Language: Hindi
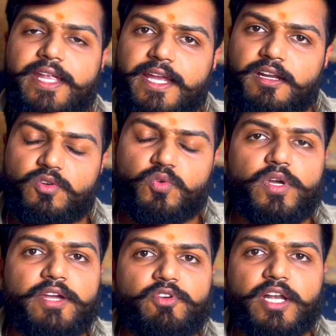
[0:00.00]
रैंक टू
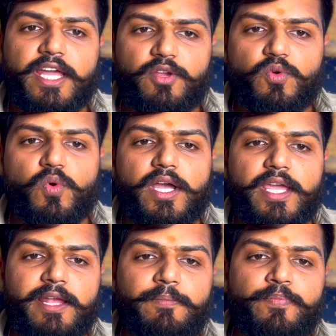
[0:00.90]
है वो टाई हुआ है